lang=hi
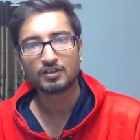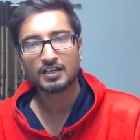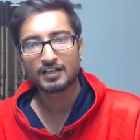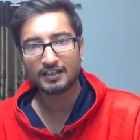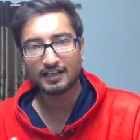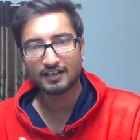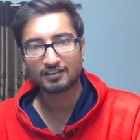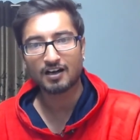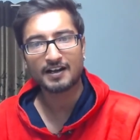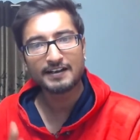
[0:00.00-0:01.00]
कि
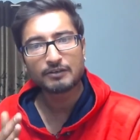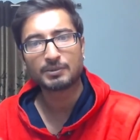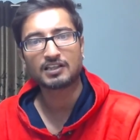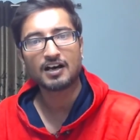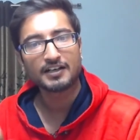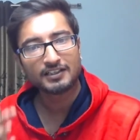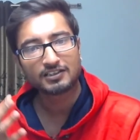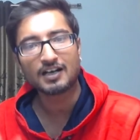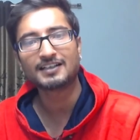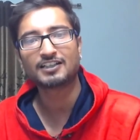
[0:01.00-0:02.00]
तारीख पे तारीख
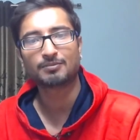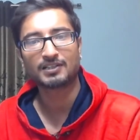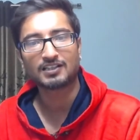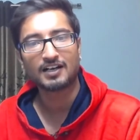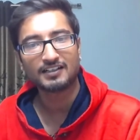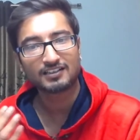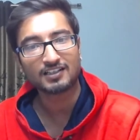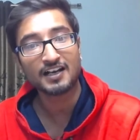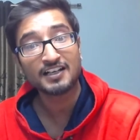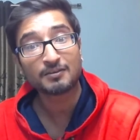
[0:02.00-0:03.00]
तारीख पे तारीख
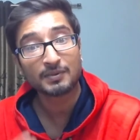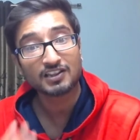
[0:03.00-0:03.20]
तारीख पे